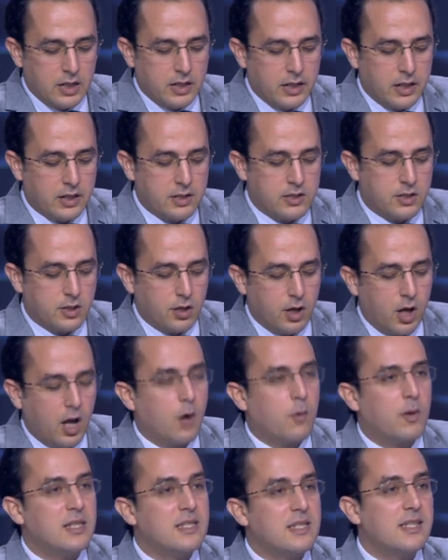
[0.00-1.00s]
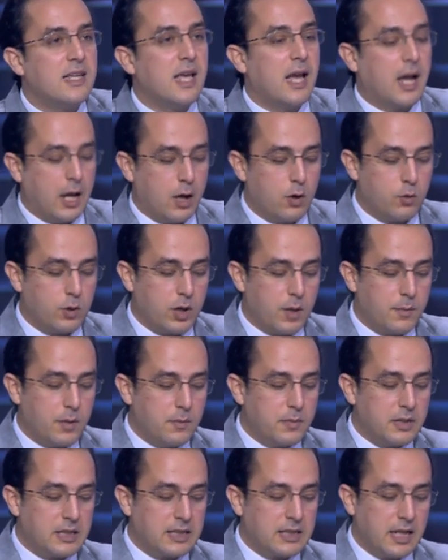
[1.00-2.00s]
للزراعه والسياحه
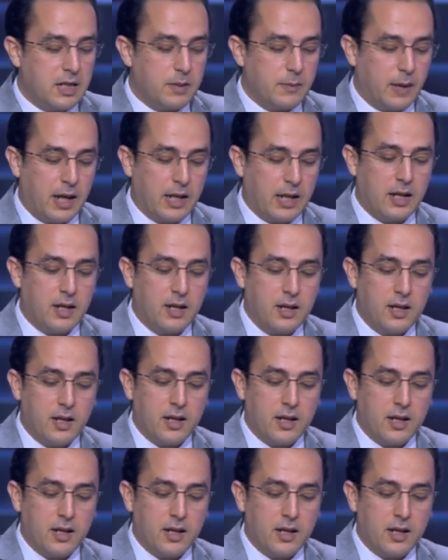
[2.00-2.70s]
وكمان بنتكلم على